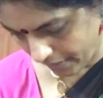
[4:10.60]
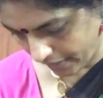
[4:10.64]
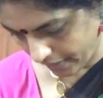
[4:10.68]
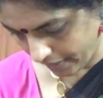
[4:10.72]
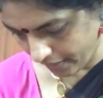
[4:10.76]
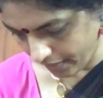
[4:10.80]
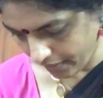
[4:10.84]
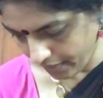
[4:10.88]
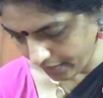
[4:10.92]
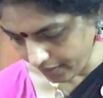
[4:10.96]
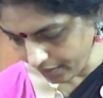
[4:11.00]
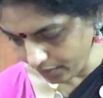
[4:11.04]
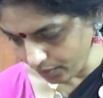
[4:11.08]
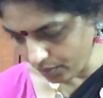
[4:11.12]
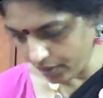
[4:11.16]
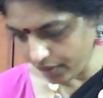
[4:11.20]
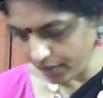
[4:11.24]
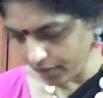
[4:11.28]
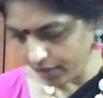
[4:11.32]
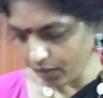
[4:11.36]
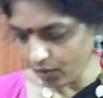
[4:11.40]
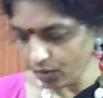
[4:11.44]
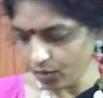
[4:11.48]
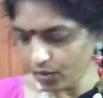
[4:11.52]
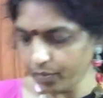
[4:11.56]
మీరు ఎక్కడ కూడా
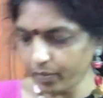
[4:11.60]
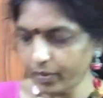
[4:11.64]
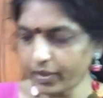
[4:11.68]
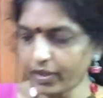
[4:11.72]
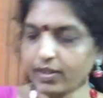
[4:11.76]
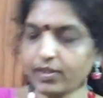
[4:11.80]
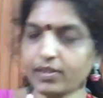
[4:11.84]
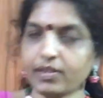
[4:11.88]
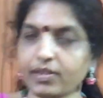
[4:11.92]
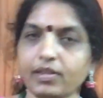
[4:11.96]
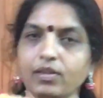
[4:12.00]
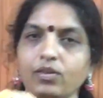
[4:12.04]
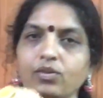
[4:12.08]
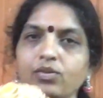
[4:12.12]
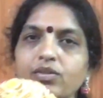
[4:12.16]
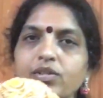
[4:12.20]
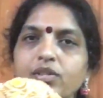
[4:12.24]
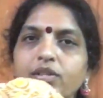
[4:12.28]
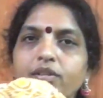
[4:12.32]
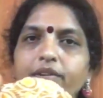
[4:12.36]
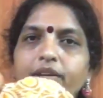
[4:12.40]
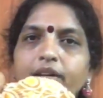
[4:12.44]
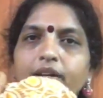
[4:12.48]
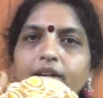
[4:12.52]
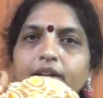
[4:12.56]
డౌట్ పడాల్సిన
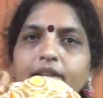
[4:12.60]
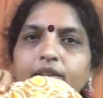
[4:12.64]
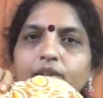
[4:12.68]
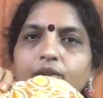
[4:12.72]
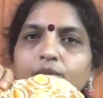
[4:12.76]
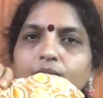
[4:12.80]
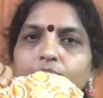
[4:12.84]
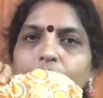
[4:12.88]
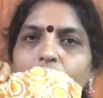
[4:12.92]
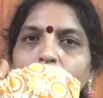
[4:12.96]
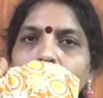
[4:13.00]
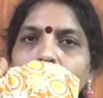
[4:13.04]
అవసరమే లేదు